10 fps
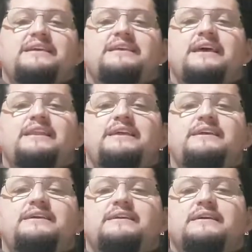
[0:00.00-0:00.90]
E
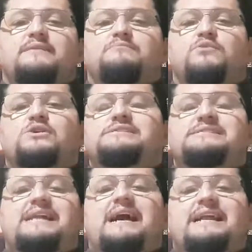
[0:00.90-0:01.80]
ele
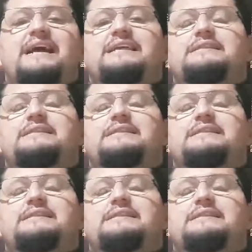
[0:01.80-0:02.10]
mostrará a